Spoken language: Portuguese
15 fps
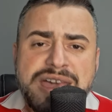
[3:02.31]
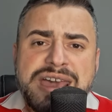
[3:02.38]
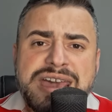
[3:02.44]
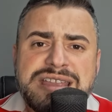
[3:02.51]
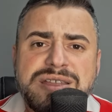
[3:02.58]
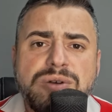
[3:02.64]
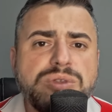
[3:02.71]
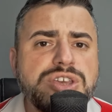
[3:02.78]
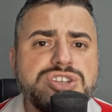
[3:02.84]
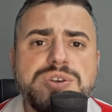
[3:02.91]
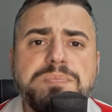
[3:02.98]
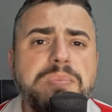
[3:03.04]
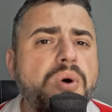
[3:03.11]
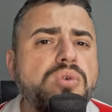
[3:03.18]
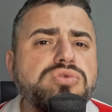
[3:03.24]
Então, neste
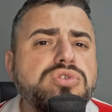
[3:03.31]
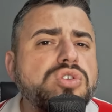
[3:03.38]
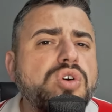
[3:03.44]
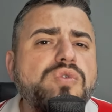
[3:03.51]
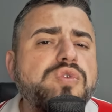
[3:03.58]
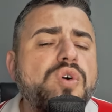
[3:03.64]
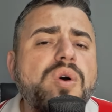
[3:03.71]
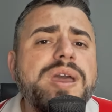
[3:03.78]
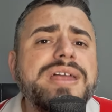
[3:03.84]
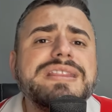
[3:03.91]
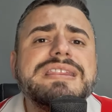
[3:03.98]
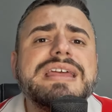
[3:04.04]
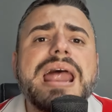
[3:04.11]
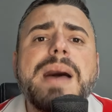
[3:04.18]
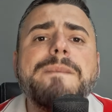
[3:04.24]
ponto, não vou
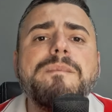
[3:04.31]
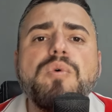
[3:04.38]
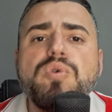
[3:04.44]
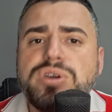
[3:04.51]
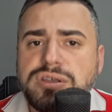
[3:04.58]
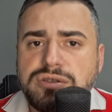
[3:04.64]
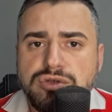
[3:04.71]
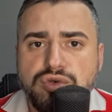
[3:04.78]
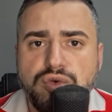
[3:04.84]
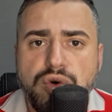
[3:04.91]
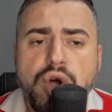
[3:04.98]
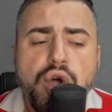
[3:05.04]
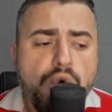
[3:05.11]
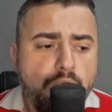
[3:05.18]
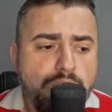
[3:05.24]
entrar muito.
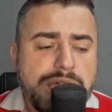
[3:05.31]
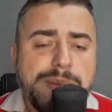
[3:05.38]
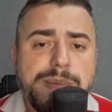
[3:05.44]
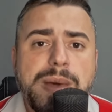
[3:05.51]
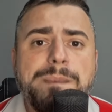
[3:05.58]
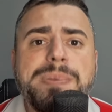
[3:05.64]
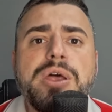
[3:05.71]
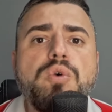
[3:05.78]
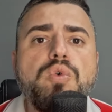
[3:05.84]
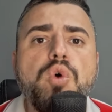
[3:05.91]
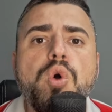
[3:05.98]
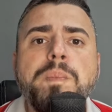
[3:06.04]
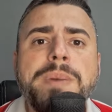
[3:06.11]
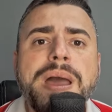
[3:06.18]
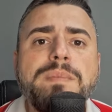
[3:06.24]
O que me
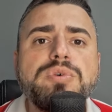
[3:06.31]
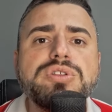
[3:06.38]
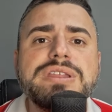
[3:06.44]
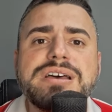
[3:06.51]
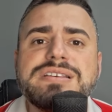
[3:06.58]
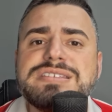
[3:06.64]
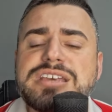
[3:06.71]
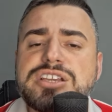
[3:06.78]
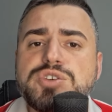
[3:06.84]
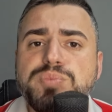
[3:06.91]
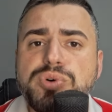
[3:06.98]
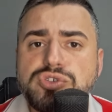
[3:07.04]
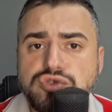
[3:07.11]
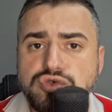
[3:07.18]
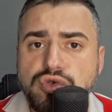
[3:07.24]
preocupa é a mudança de
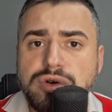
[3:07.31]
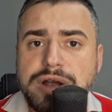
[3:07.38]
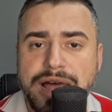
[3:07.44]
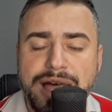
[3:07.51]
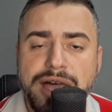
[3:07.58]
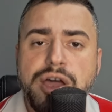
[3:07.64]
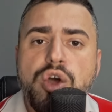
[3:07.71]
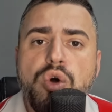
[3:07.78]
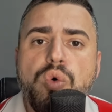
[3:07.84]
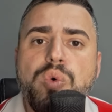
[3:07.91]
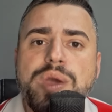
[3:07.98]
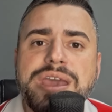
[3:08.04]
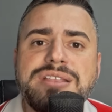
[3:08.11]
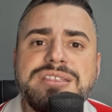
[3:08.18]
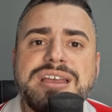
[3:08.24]
postura.
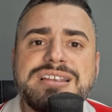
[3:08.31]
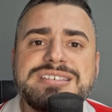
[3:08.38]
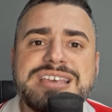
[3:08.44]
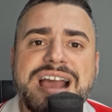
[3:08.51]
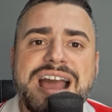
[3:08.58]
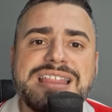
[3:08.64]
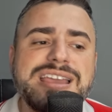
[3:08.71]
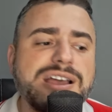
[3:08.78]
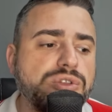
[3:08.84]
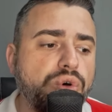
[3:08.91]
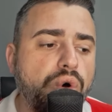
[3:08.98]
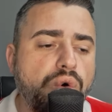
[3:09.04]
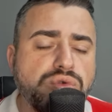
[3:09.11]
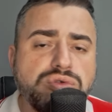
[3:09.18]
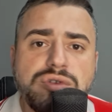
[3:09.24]
O Inter se
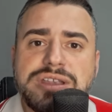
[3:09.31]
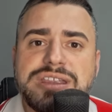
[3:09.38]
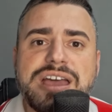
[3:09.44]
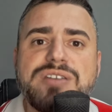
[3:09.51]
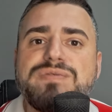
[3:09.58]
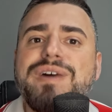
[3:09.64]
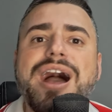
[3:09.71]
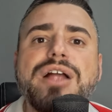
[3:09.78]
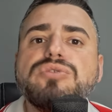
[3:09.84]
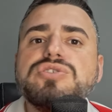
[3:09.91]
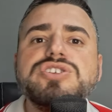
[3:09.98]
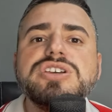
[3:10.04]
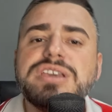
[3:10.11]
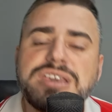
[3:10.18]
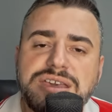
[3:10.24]
acadelou no intervalo
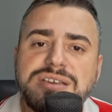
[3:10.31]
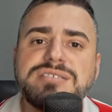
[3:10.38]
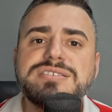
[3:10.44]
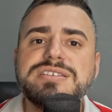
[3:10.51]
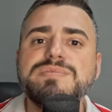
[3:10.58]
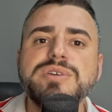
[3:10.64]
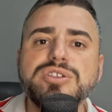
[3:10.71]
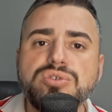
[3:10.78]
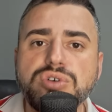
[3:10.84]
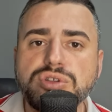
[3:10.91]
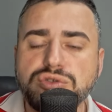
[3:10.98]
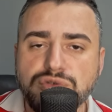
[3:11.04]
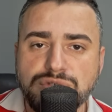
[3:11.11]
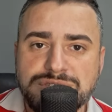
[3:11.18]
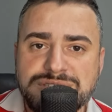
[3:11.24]
de 15
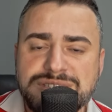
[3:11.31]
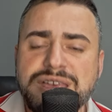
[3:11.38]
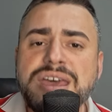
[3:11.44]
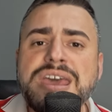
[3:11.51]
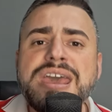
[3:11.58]
minutos.